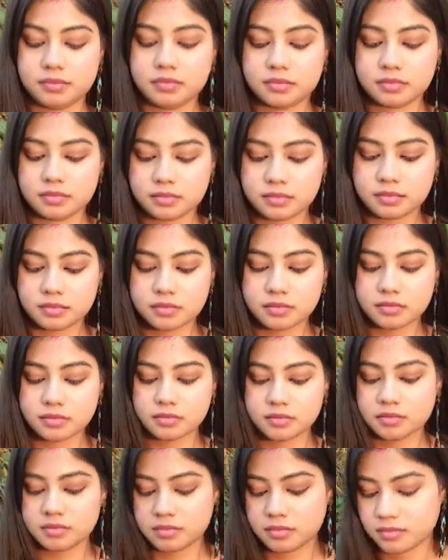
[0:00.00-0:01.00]
প্রোডাক্ট
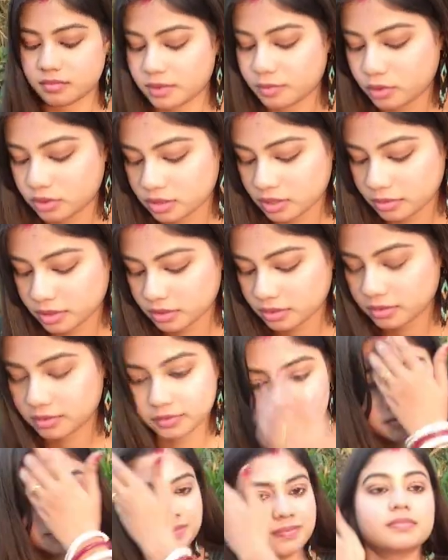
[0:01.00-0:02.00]
টোটাল
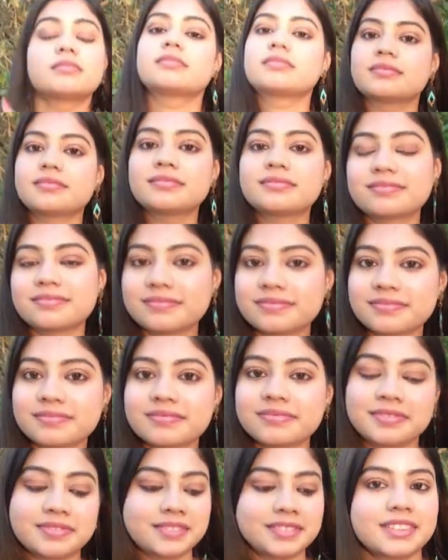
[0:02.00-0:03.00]
কোয়ান্টিটি হচ্ছে ওয়ান
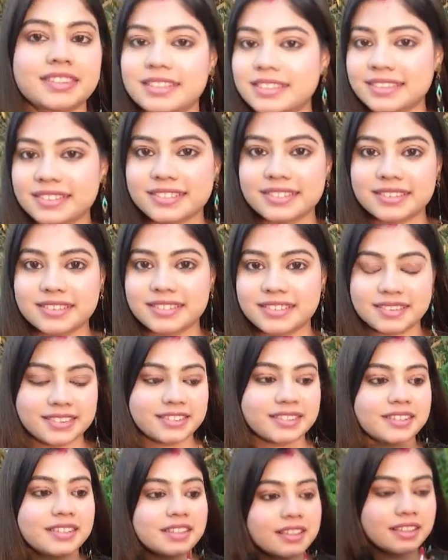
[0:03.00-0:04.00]
পয়েন্ট ওয়ান এম
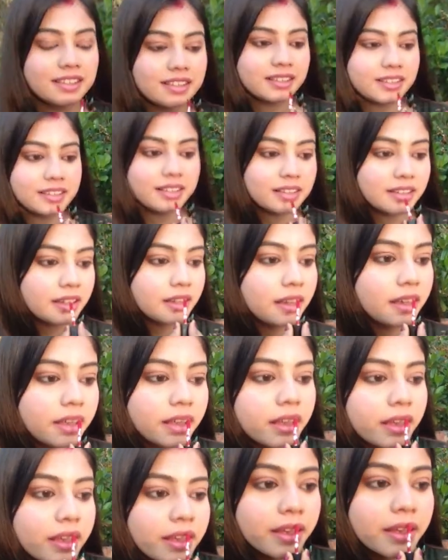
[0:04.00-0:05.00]
এল যেটা
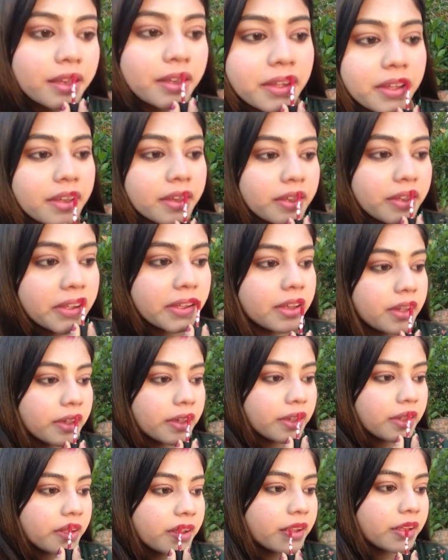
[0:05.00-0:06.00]
শুনলে মনে
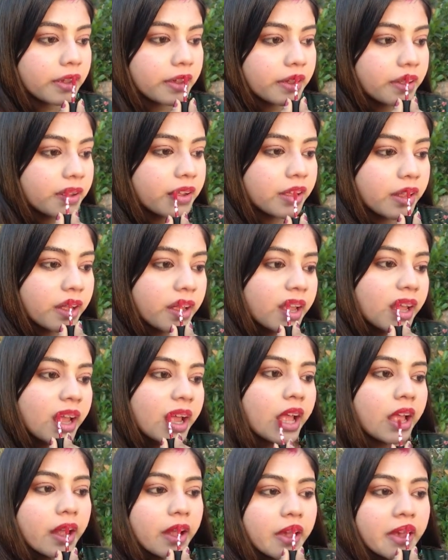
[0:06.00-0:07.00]
হয় কম বাট
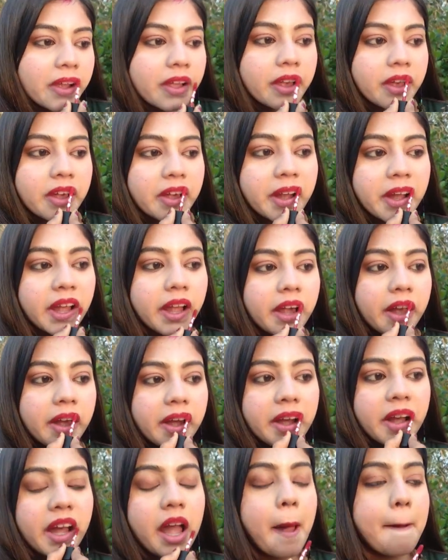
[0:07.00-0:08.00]
অনেকটা বেশি থাকে আমি
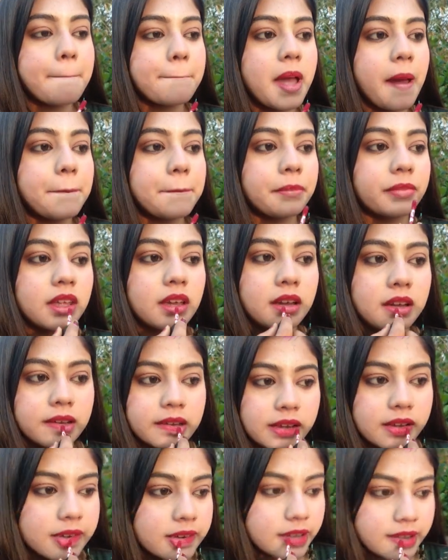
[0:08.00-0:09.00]
অনেকবার ইউজ
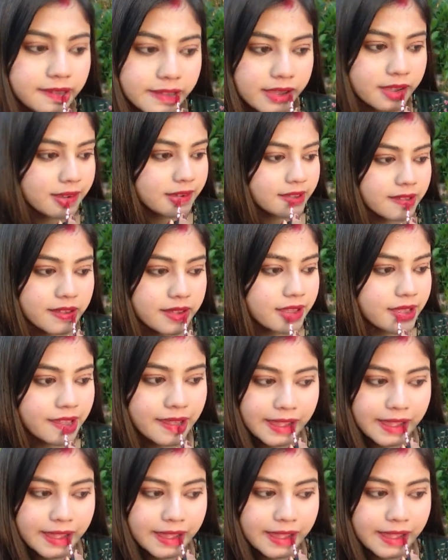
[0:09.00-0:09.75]
করেছি কন্টিনিউয়াসলি